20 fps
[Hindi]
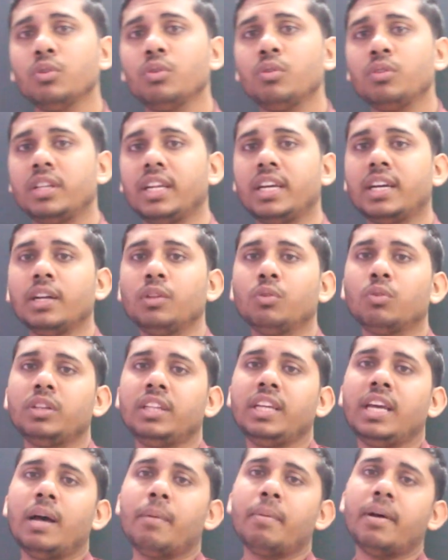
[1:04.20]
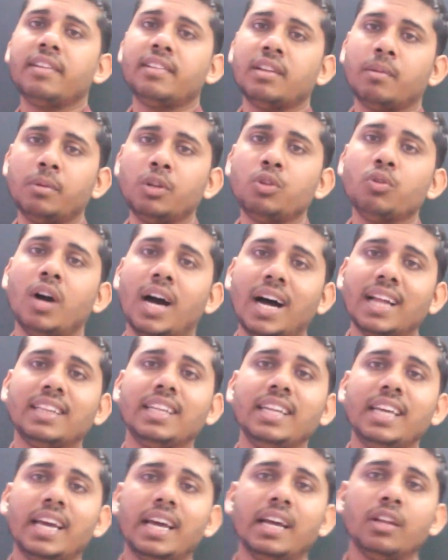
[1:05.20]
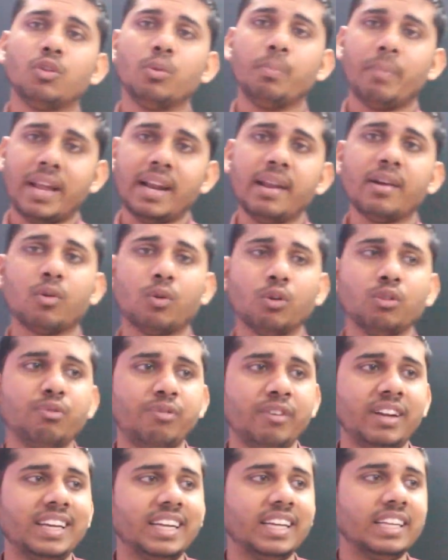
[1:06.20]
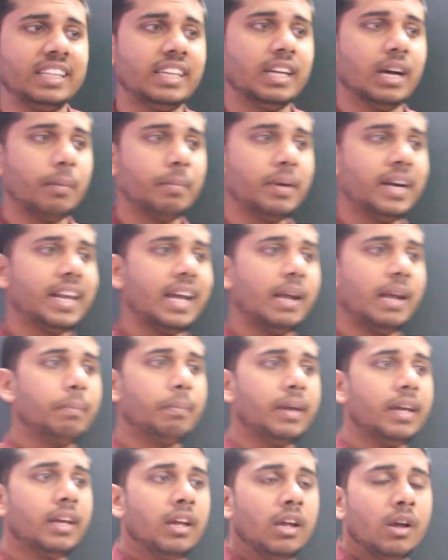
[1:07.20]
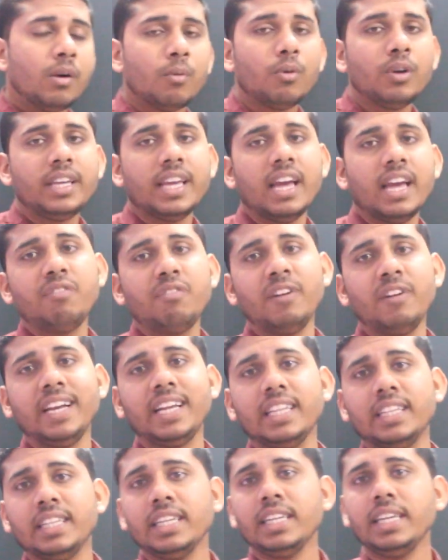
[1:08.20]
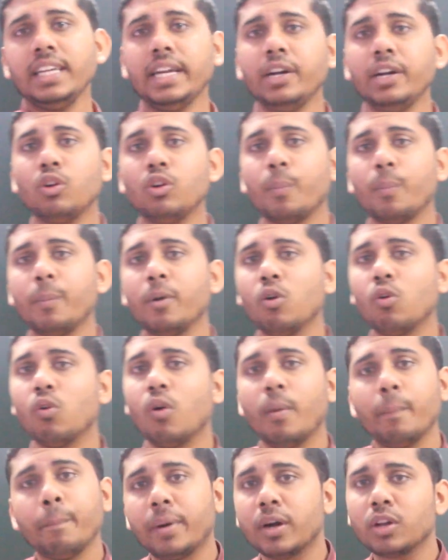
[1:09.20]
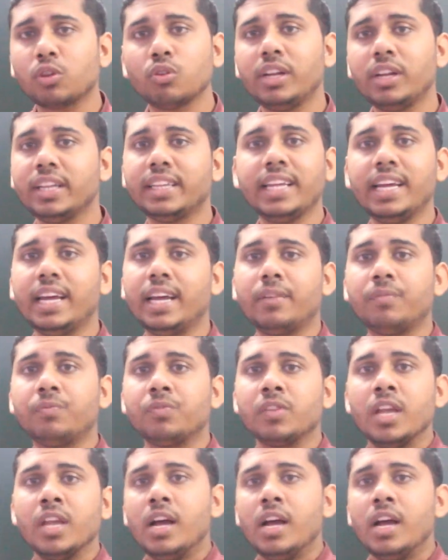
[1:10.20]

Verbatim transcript: जो दिक्कत होती है हमारे सामने जो आती है जो मैंने खुद फील की थी अपने टाइम पे वो यह फील की थी कि इन टॉपिकों को हम पढ़ तो लेते हैं